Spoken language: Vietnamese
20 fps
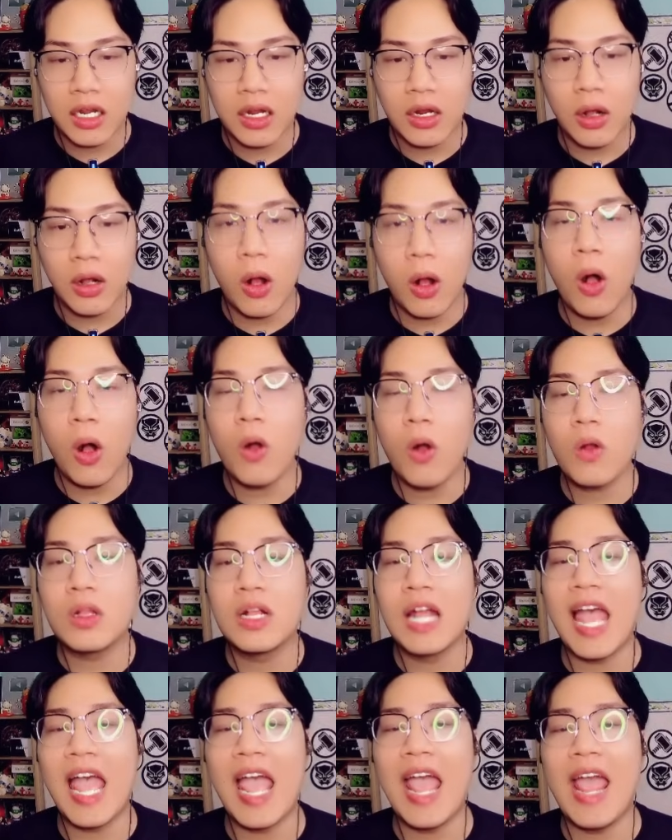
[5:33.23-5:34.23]
ok
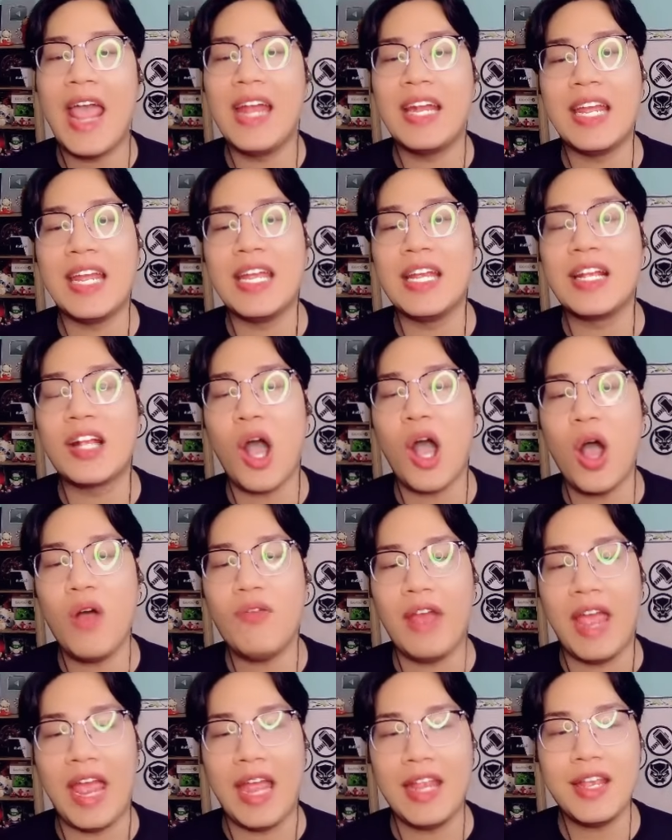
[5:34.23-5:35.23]
thì có
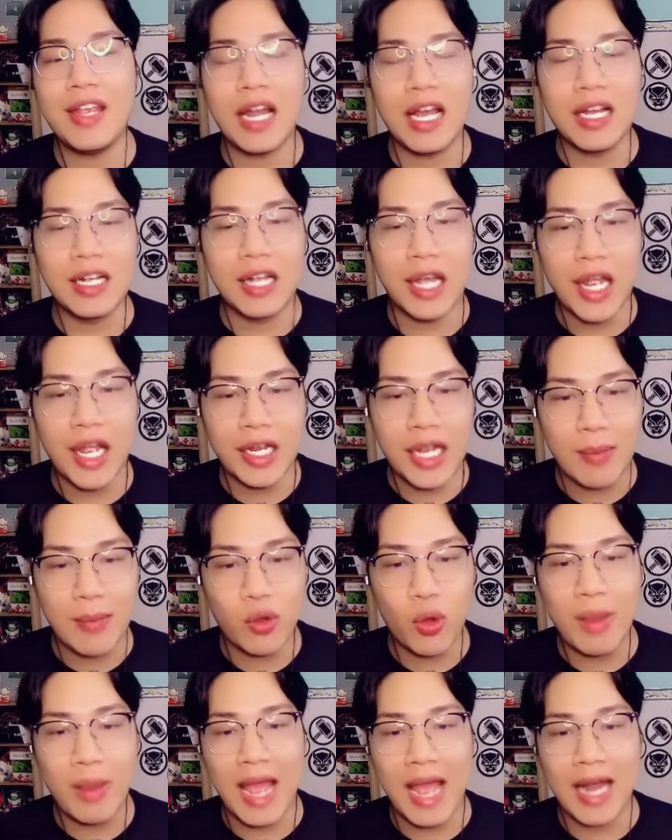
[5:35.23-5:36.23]
vẻ như là nghề nghiệp
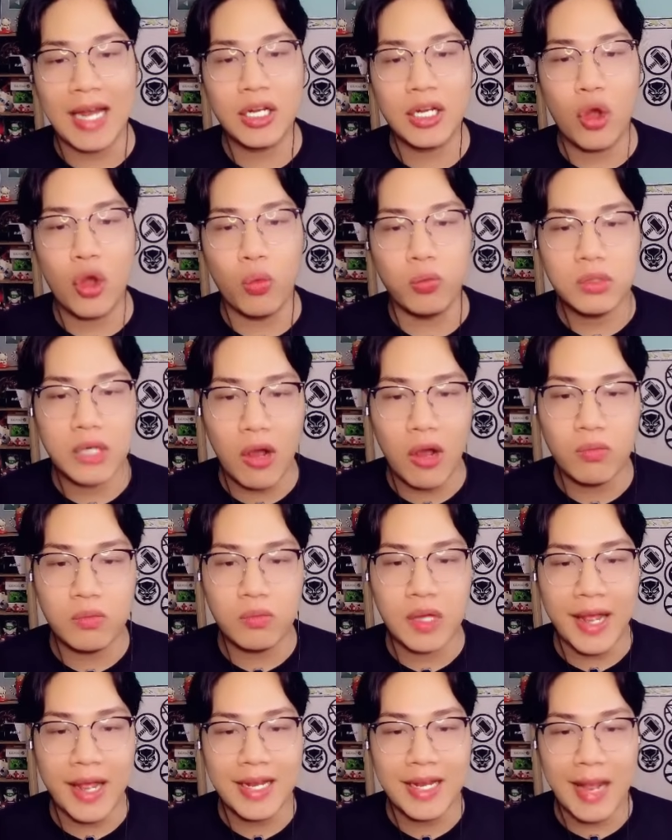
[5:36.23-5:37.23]
của mấy ảnh cũng không
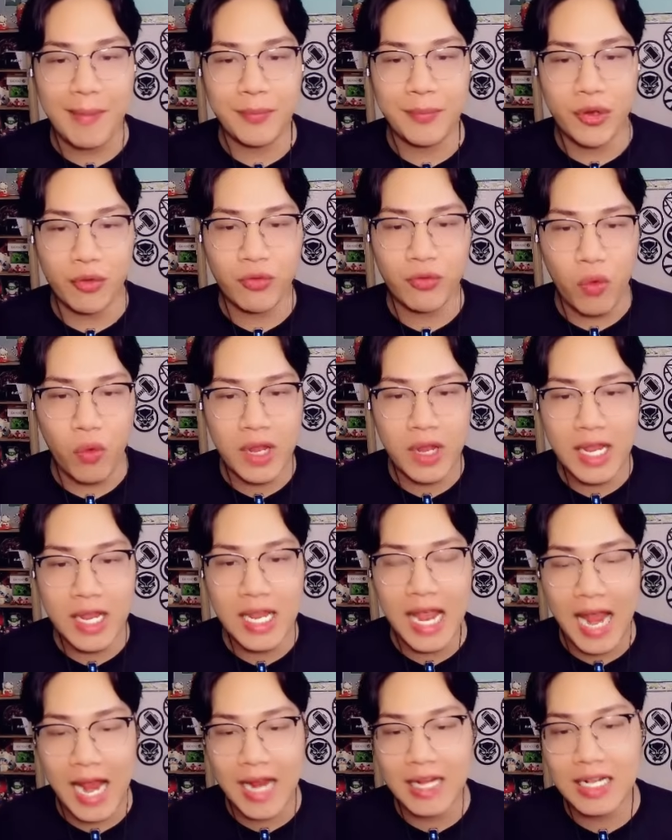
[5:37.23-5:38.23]
thể cầm được vũ khí
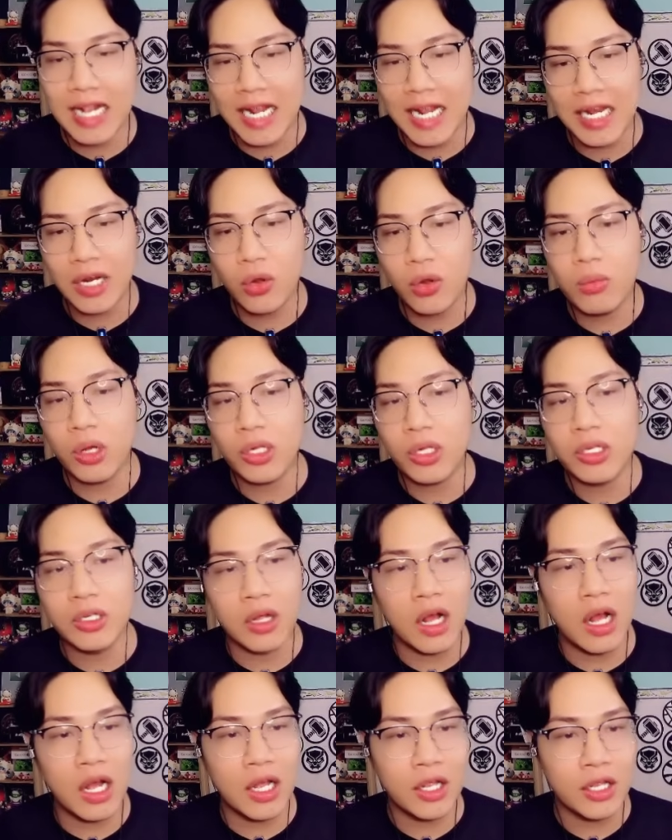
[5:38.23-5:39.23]
hai tay luôn mọi người
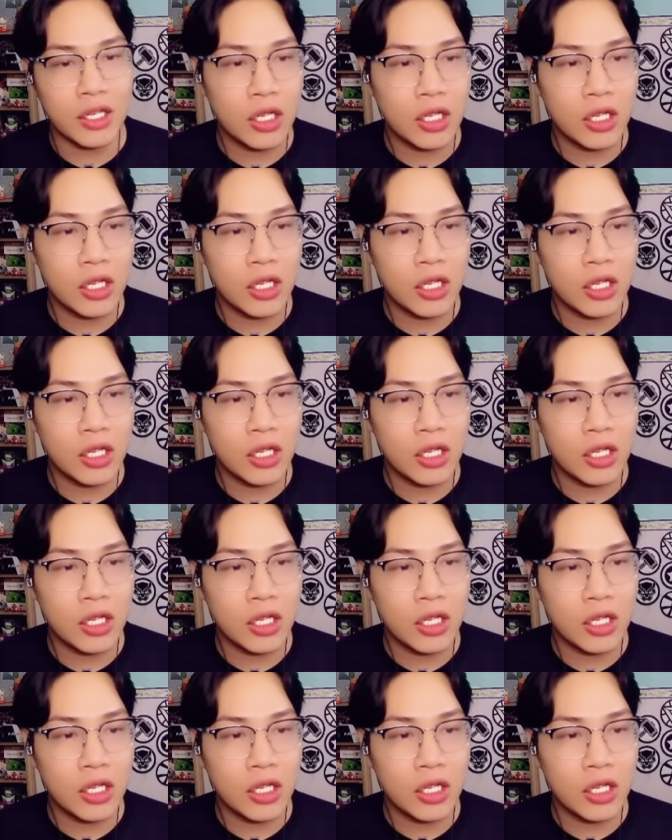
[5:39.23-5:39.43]
ơi